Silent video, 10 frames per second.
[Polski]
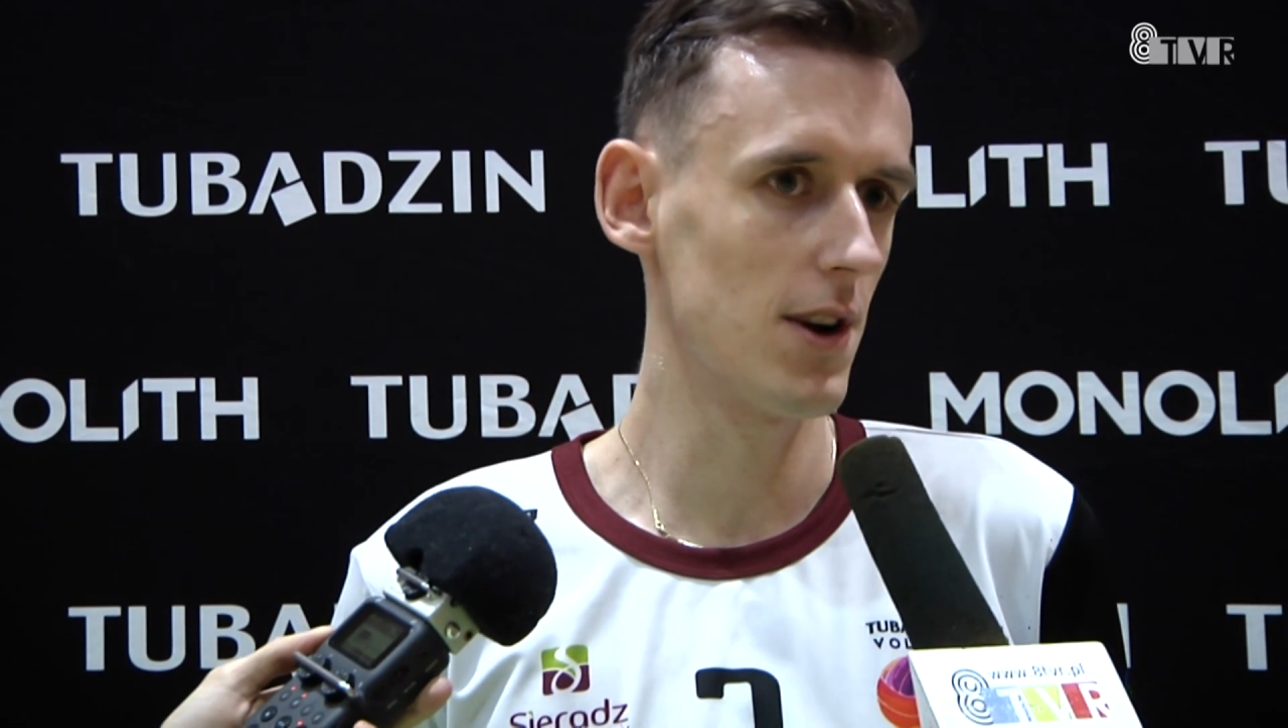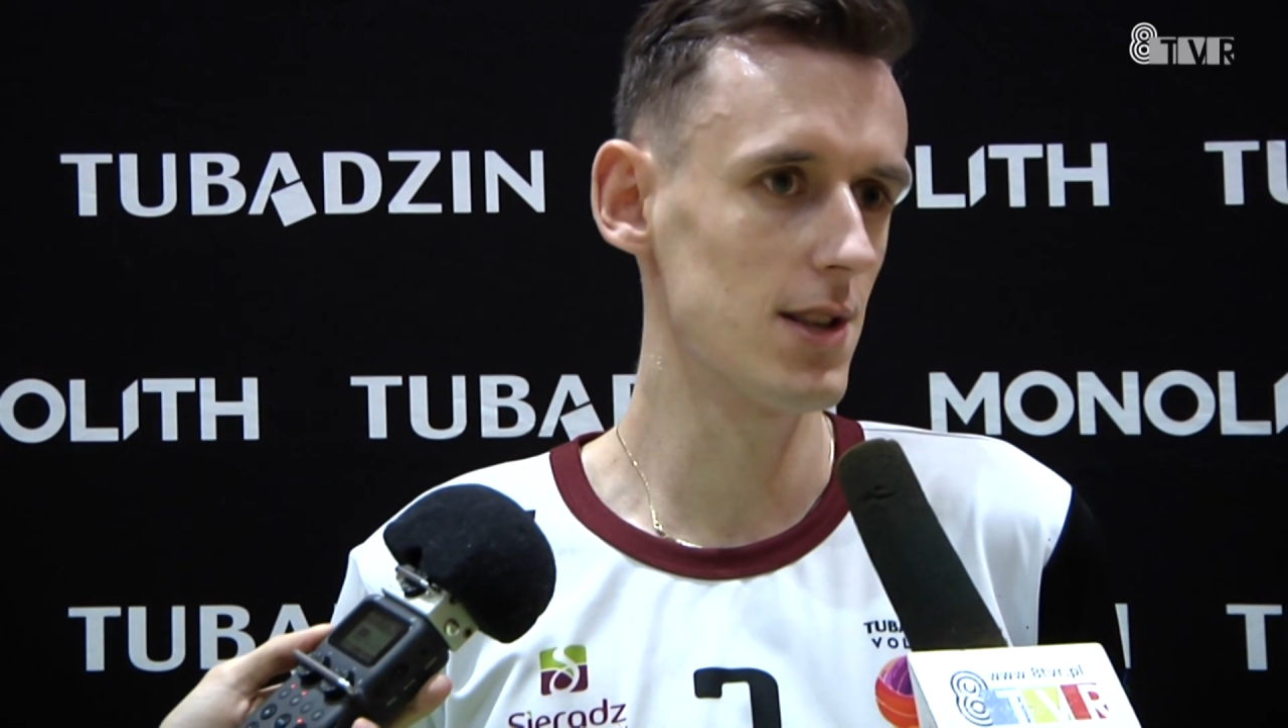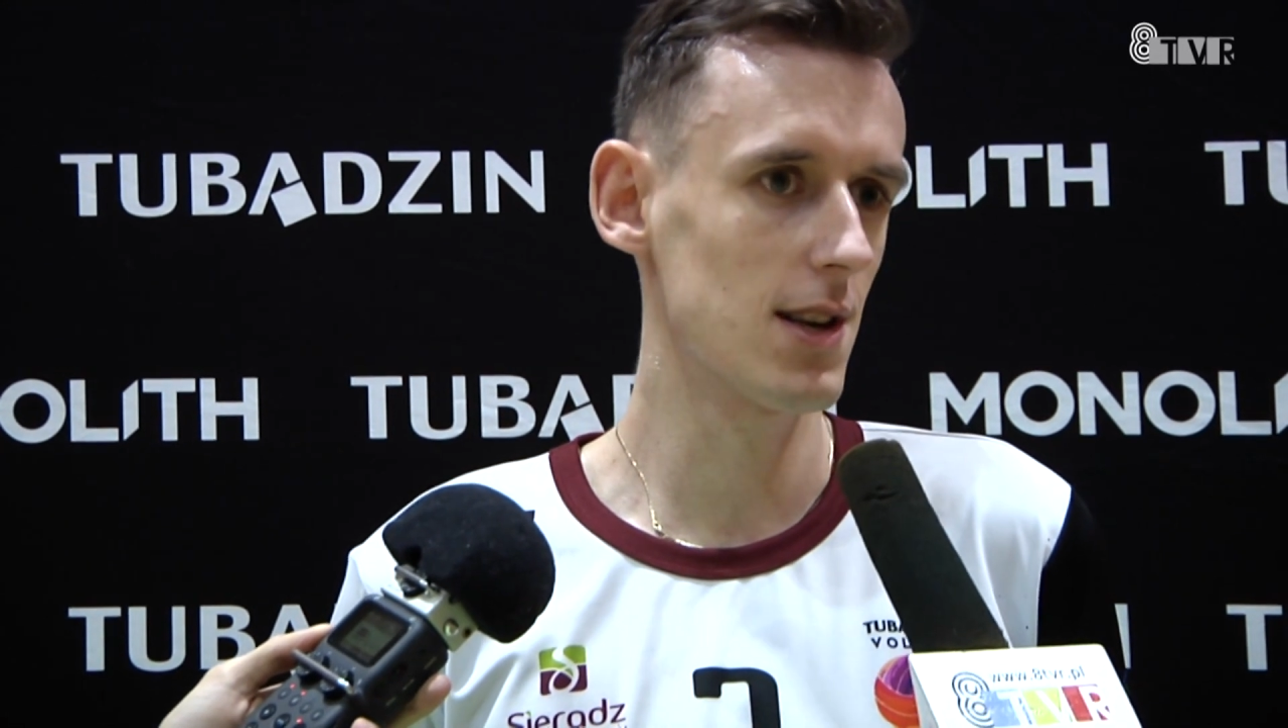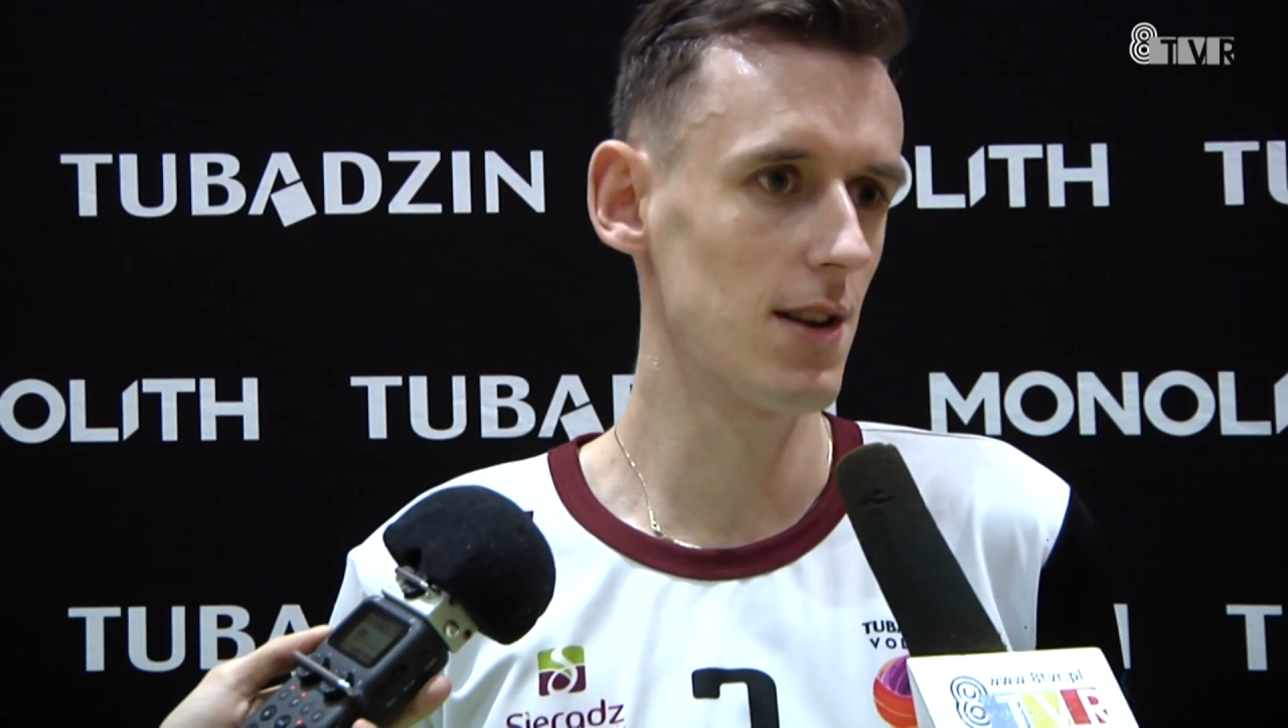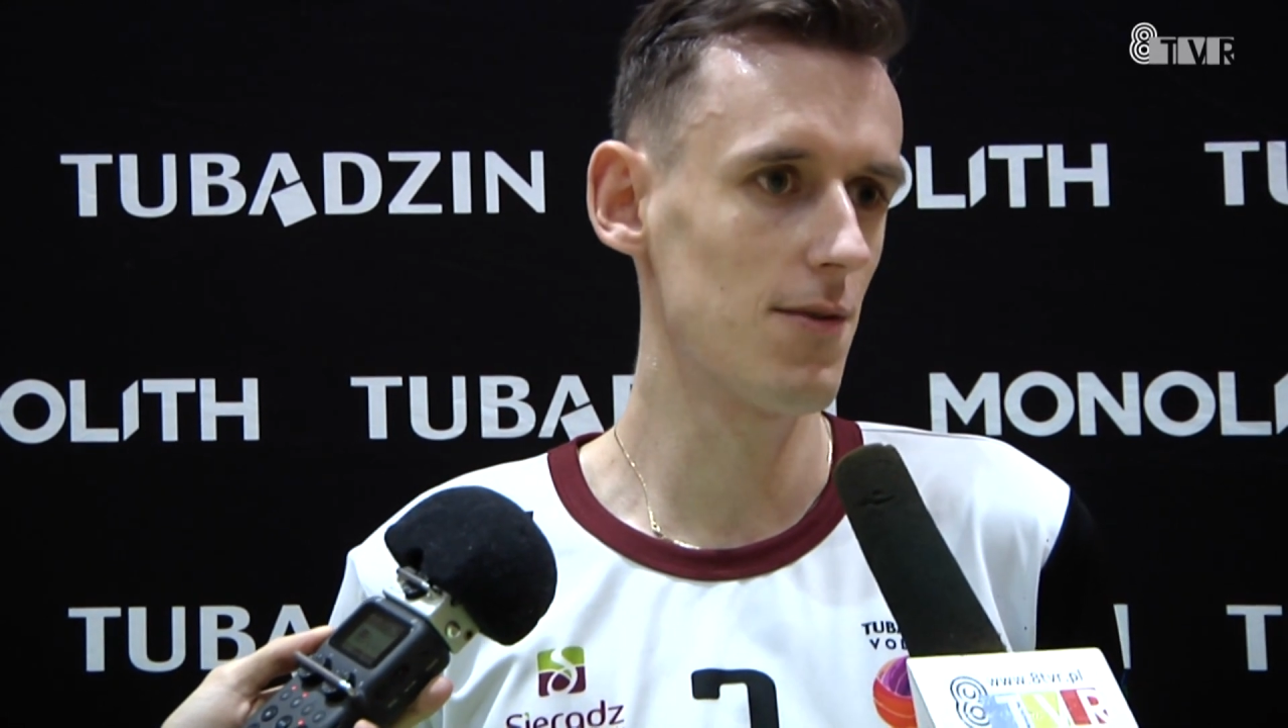
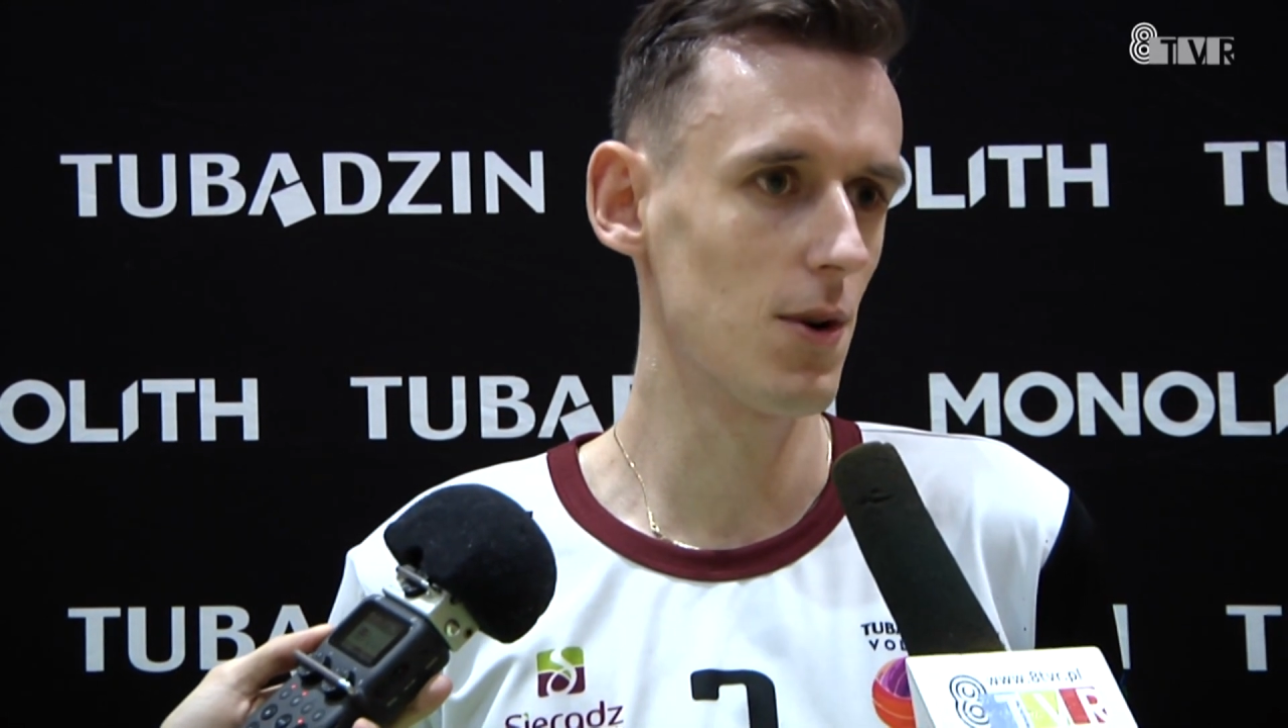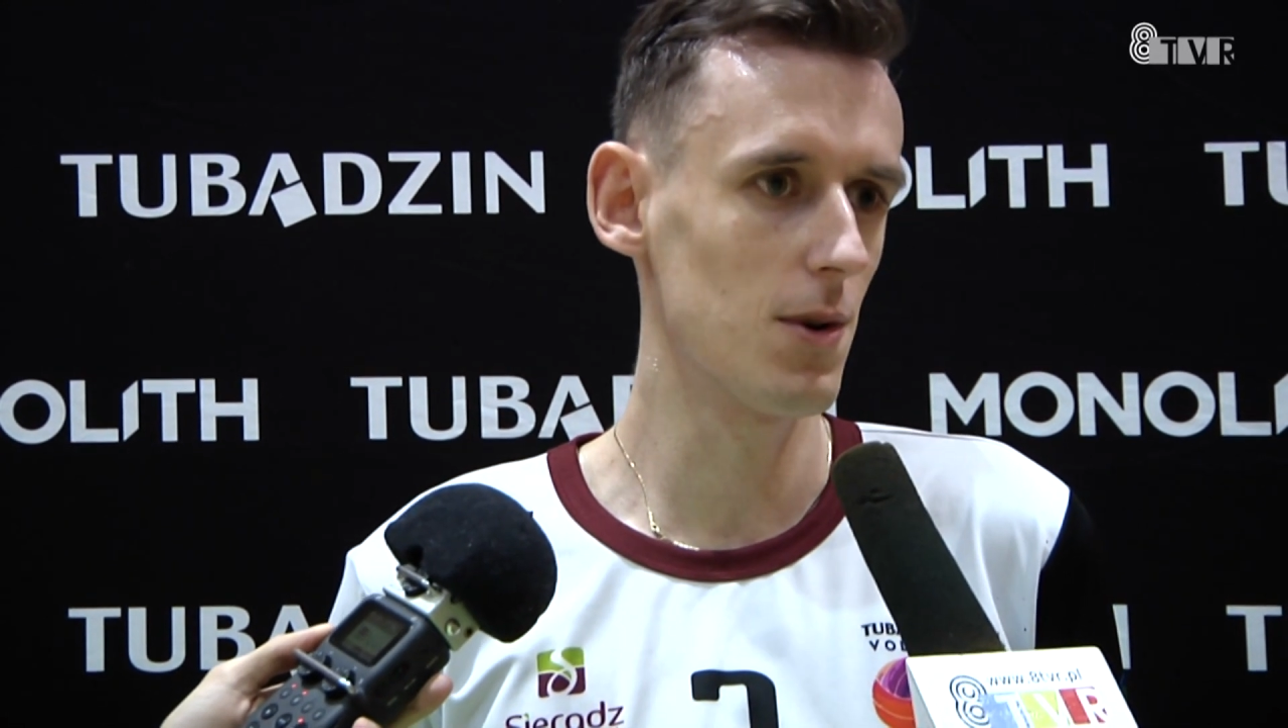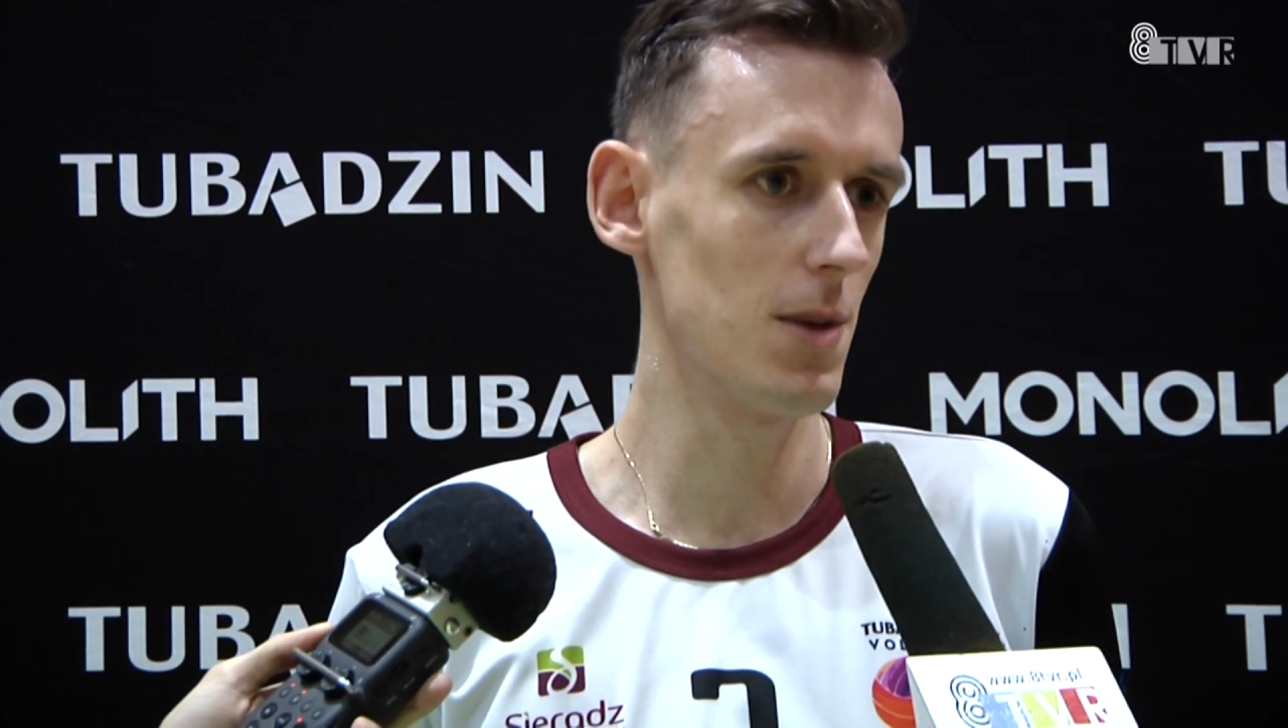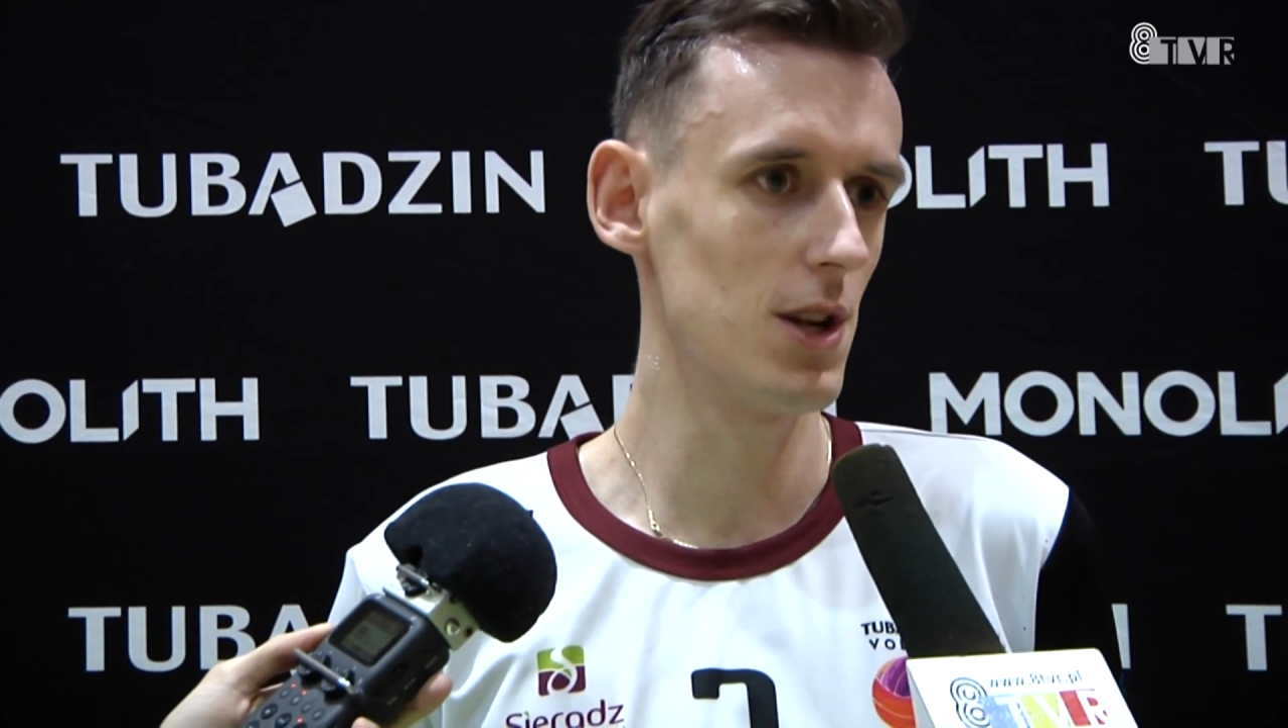fajnie zagrywką